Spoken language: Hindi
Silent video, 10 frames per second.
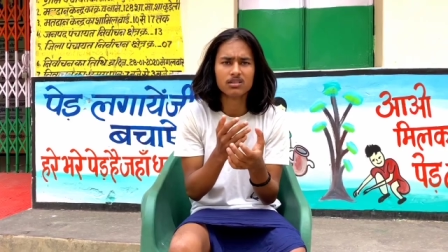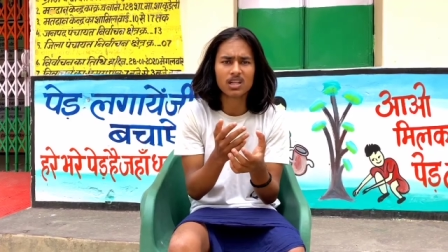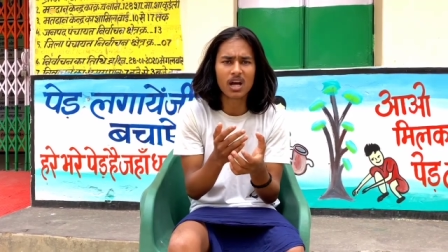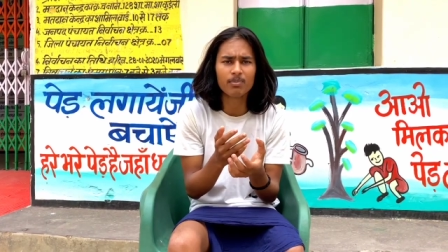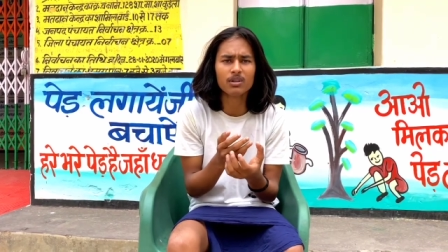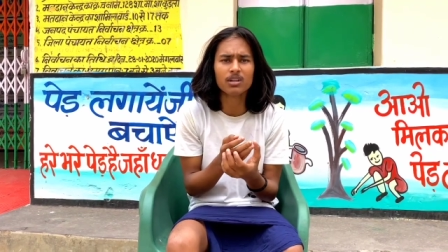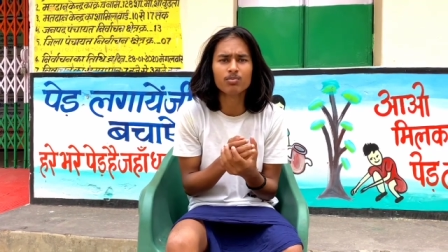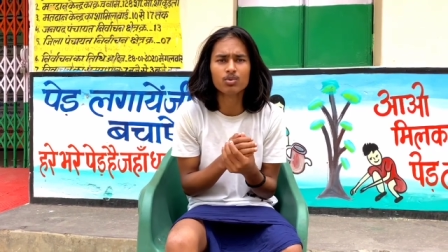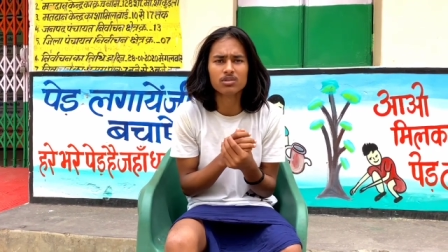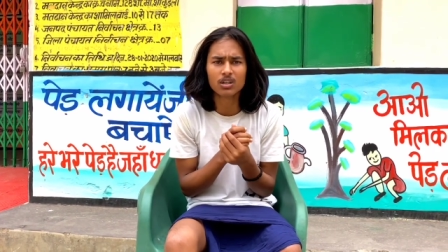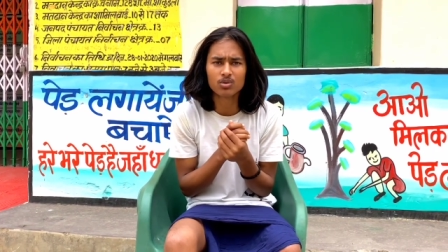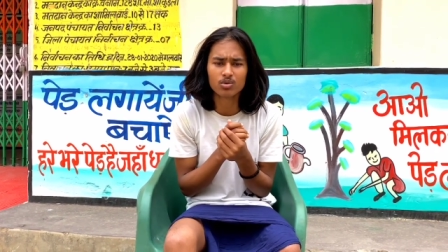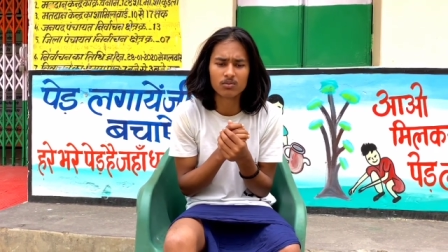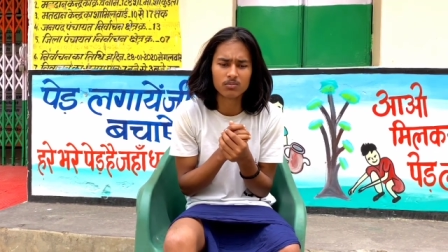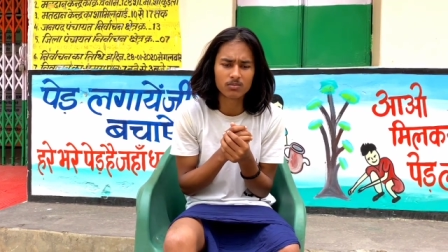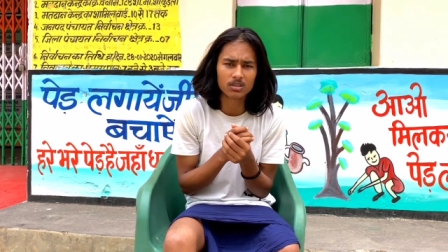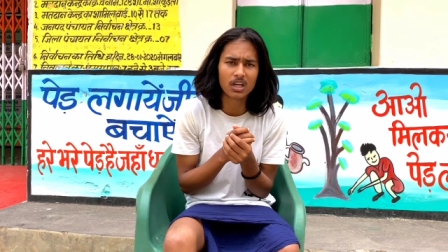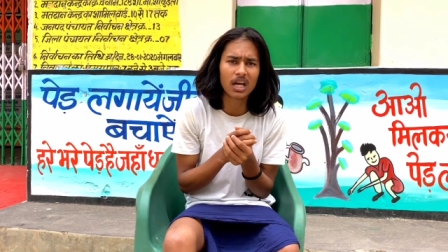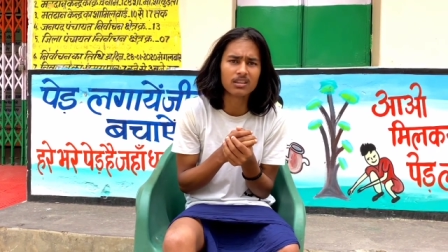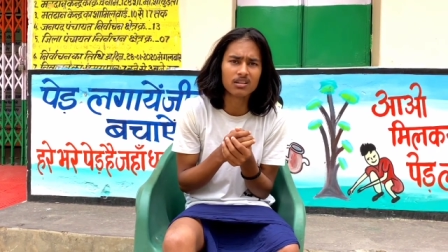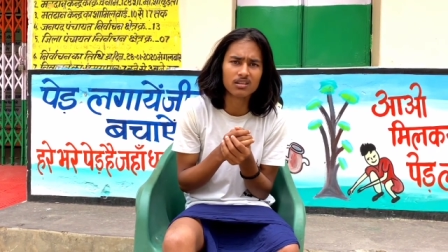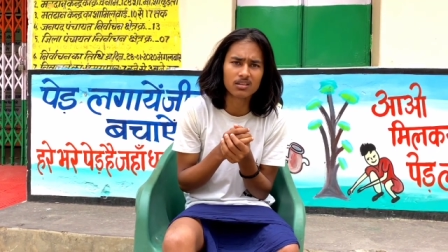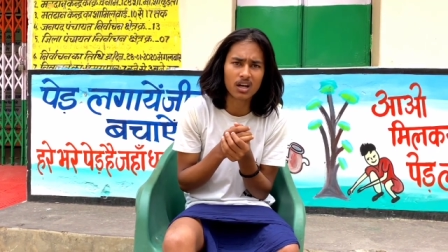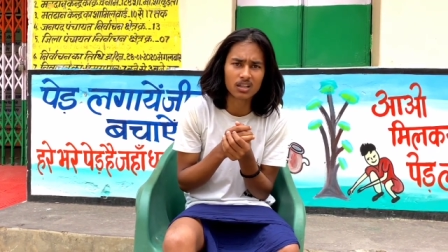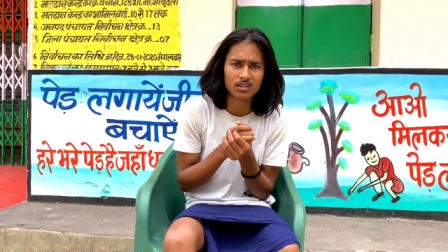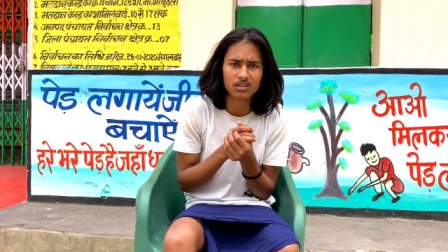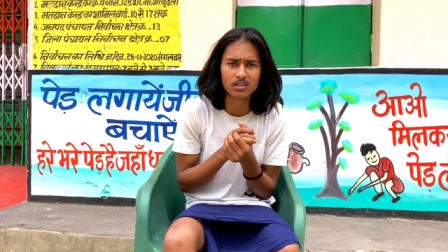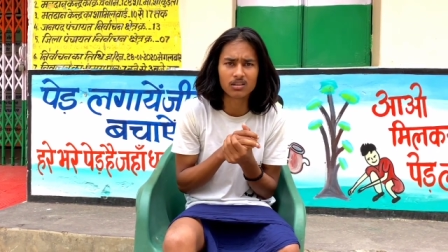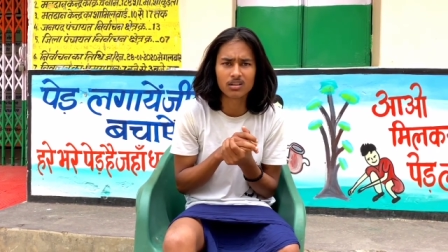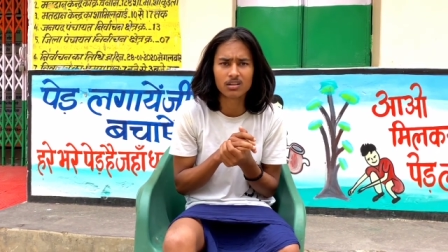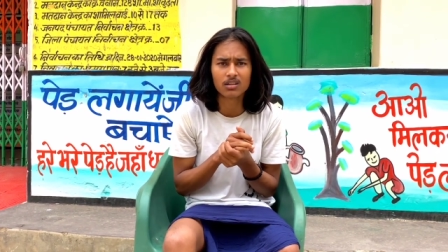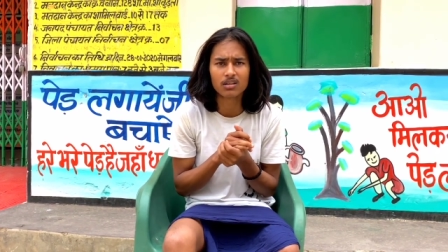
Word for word: सर आप ही ने पूछा तो बता दिए का दिक्कत है